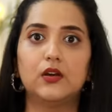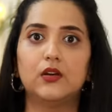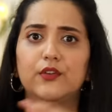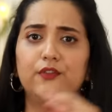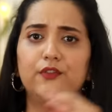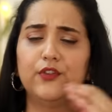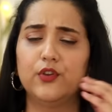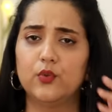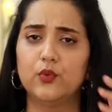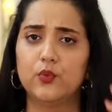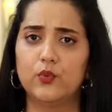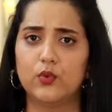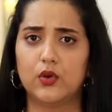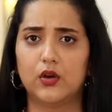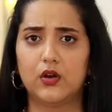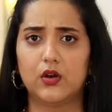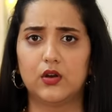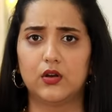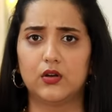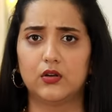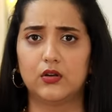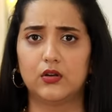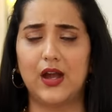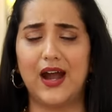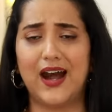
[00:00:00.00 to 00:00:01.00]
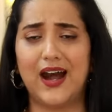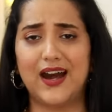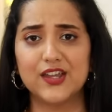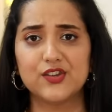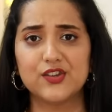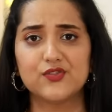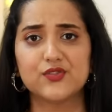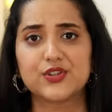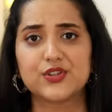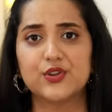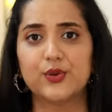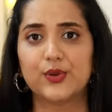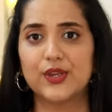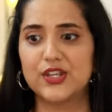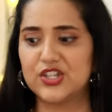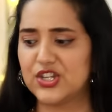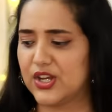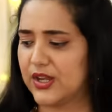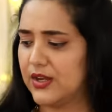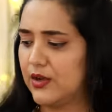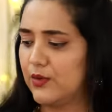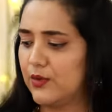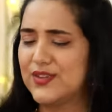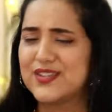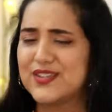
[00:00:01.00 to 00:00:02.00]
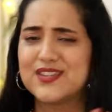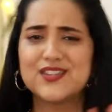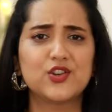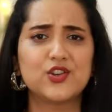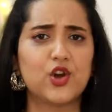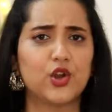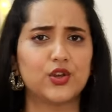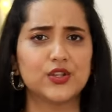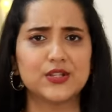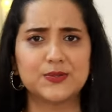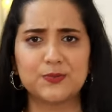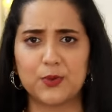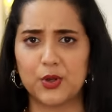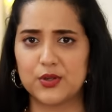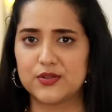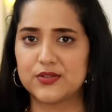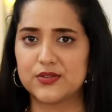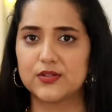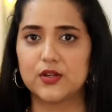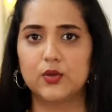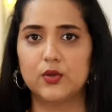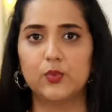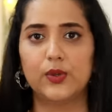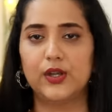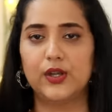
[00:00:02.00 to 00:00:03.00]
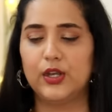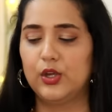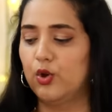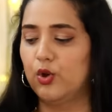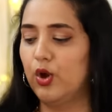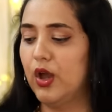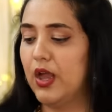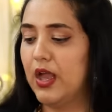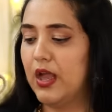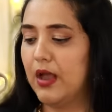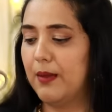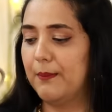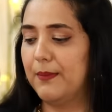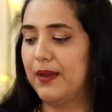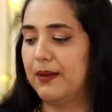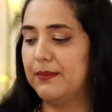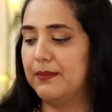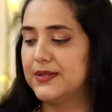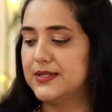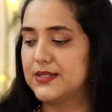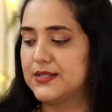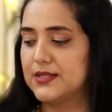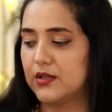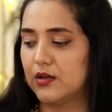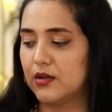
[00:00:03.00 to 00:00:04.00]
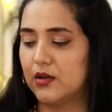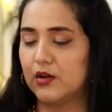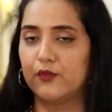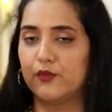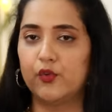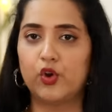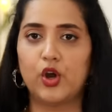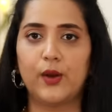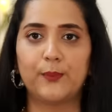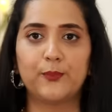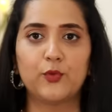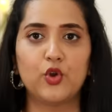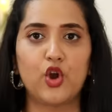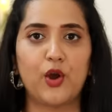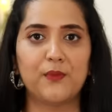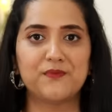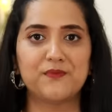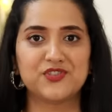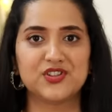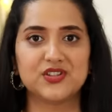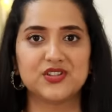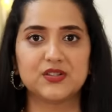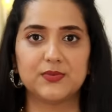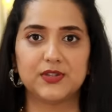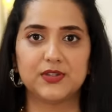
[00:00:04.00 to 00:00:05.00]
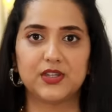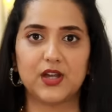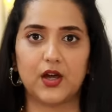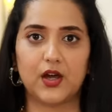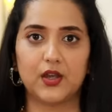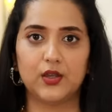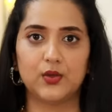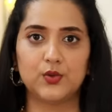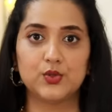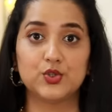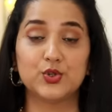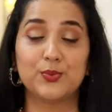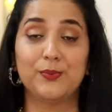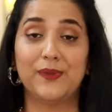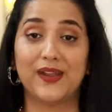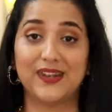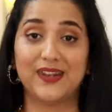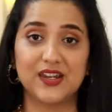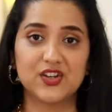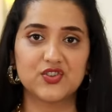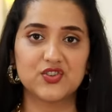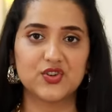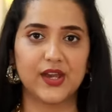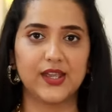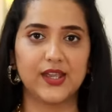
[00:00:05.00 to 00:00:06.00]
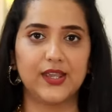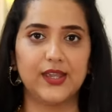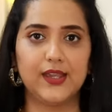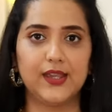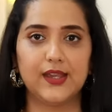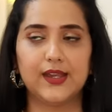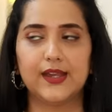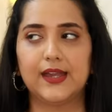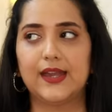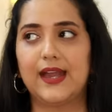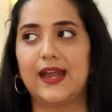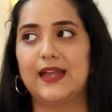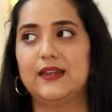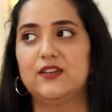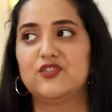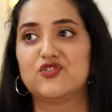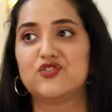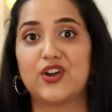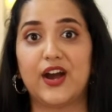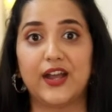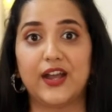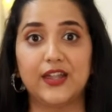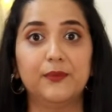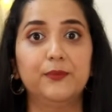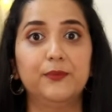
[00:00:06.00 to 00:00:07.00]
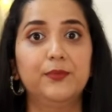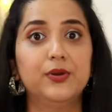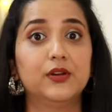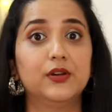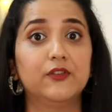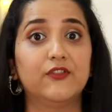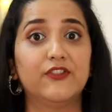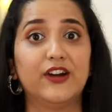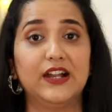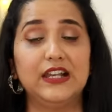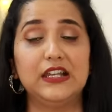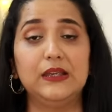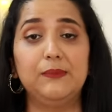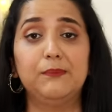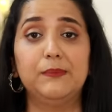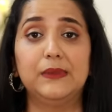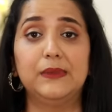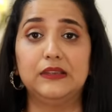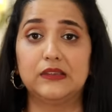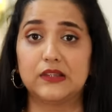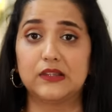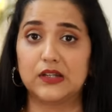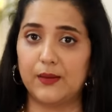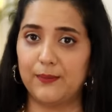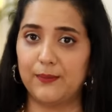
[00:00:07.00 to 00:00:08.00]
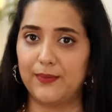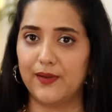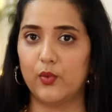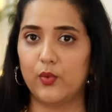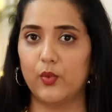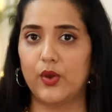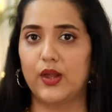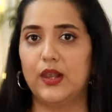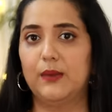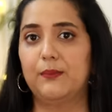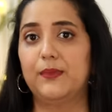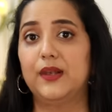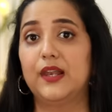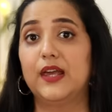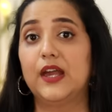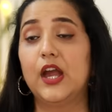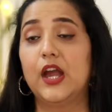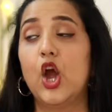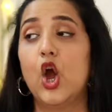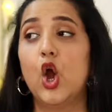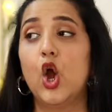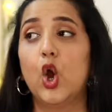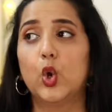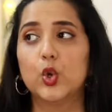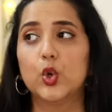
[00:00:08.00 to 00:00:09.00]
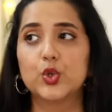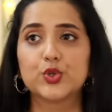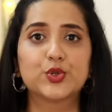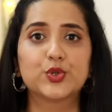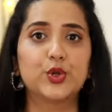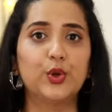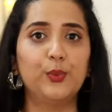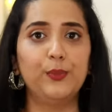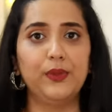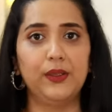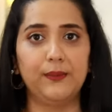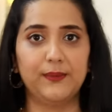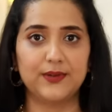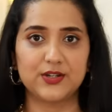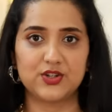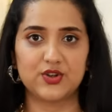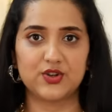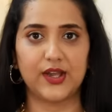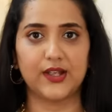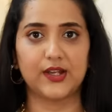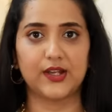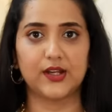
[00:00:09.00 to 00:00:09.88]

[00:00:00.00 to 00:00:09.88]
इफ़ यू आई इंटरेस्टेड कैन चेक इन दिस इज़ नॉट अ स्पॉन्सर्ड वीडियो मैं बस uh, वो आपको ऑप्शंस बता रही हूँ जो मैंने ट्राई किए हैं एंड ट्रायम वाली मिंत्रा पे अवेलेबल है उसको भी मैं ट्राई